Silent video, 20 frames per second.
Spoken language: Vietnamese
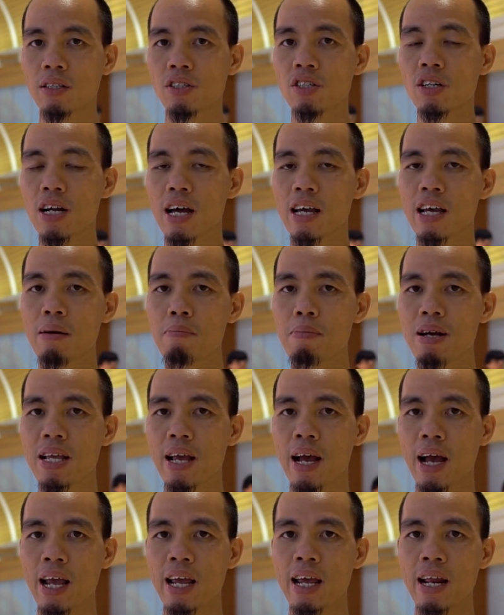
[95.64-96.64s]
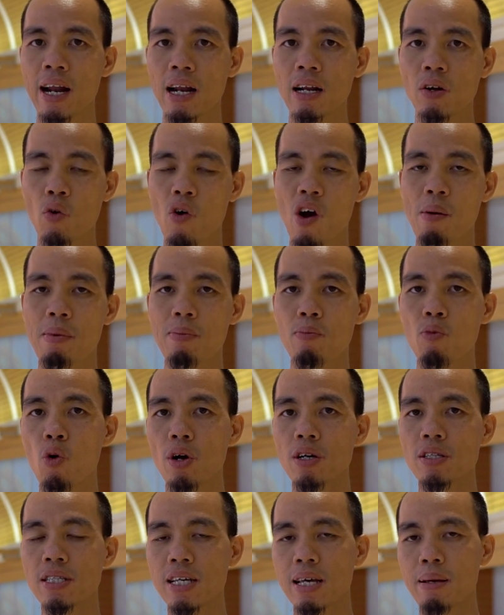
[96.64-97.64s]
Trước đây á, mình hay ra nước ngoài mình mua
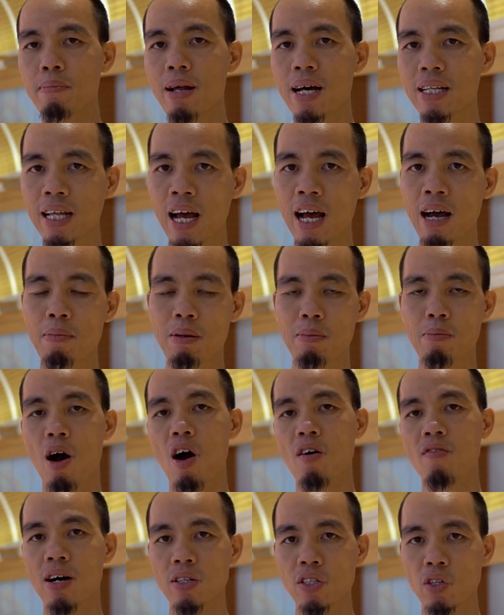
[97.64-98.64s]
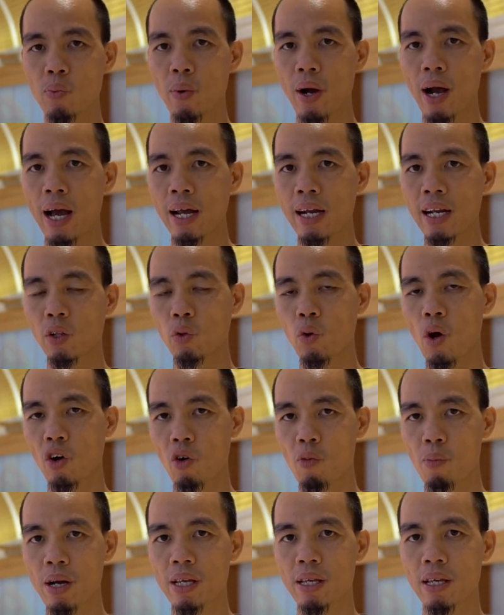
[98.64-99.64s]
cái sim data, mình bỏ vào trong cái điện thoại
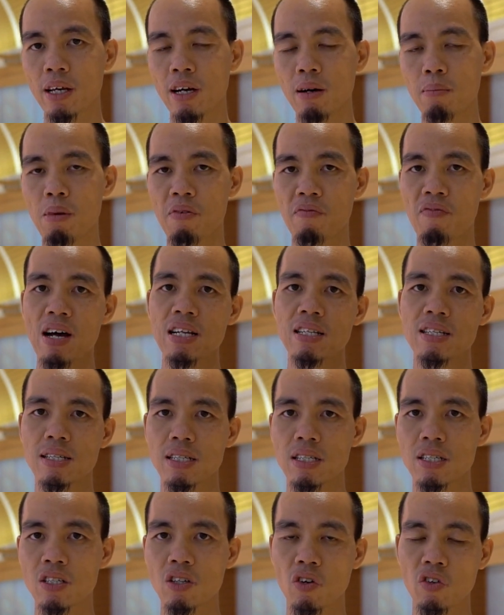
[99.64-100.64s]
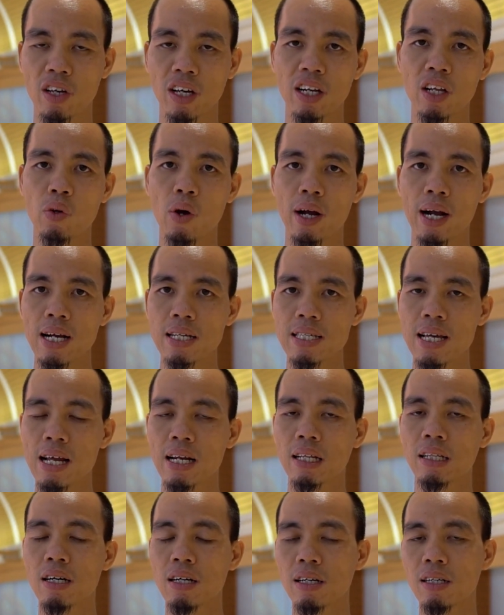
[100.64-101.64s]
của mình phát cho những điện thoại khác xài.
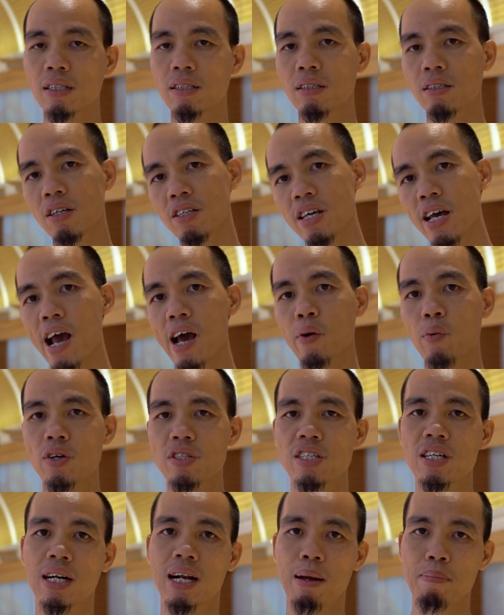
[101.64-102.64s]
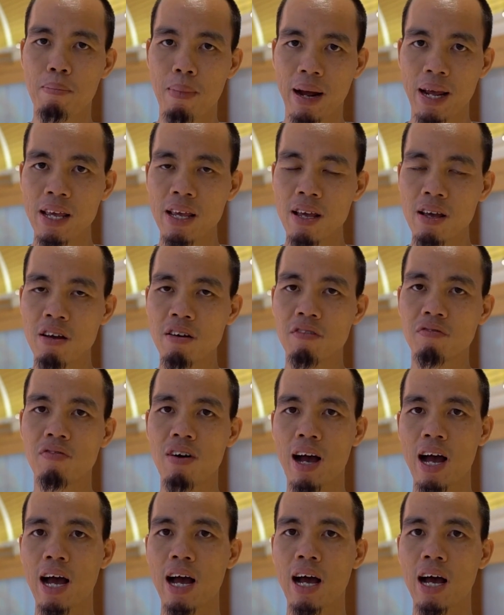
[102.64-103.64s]
Thường nó giới hạn khoảng chừng 5 máy
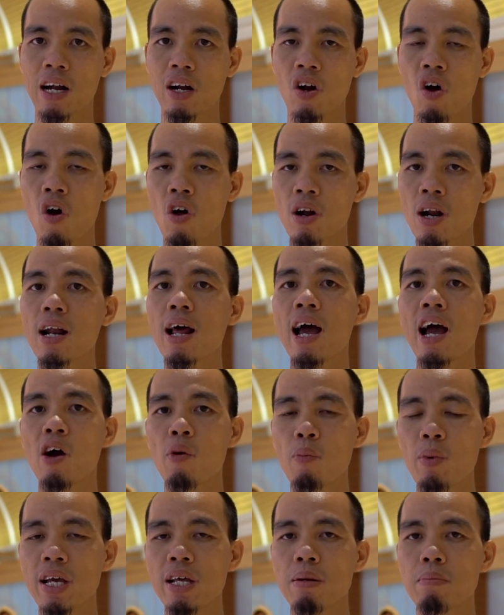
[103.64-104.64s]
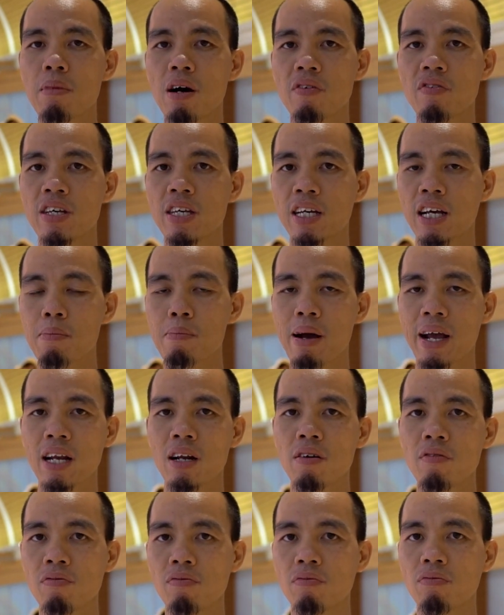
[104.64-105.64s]
và nó rất là hao pin, bởi vì cái máy
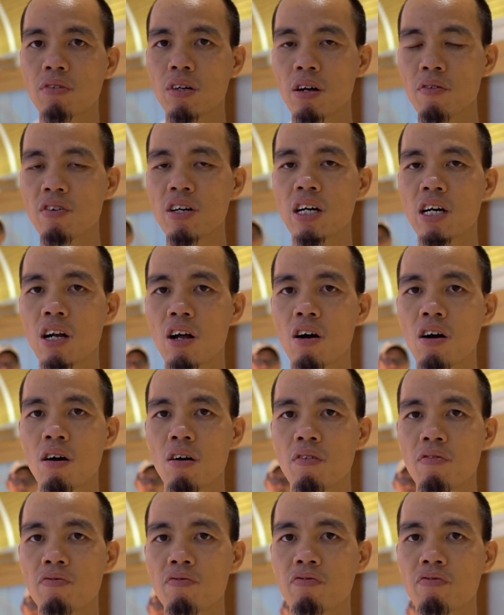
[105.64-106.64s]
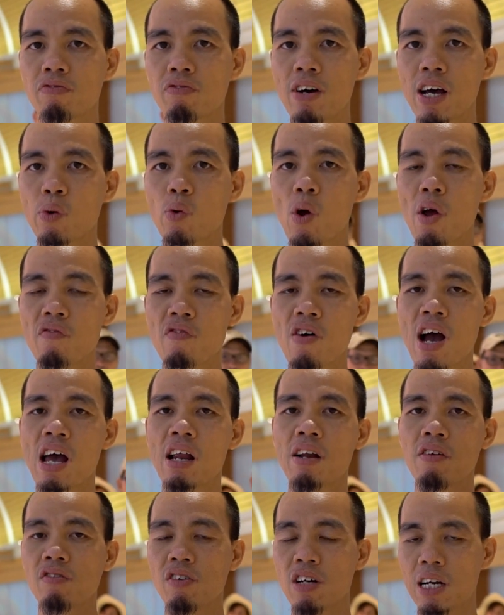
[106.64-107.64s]
đó nó vừa nó phát
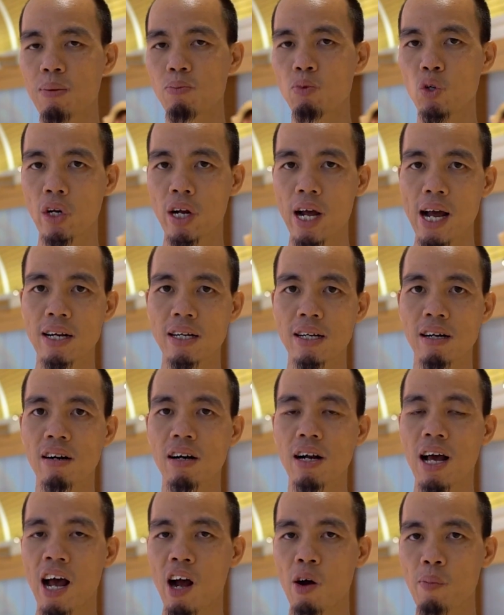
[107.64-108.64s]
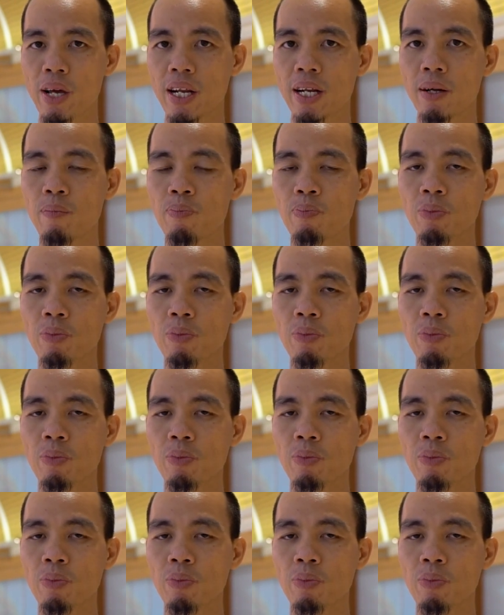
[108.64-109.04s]
wifi nó vừa làm chuyện khác nữa, rất là hao pin.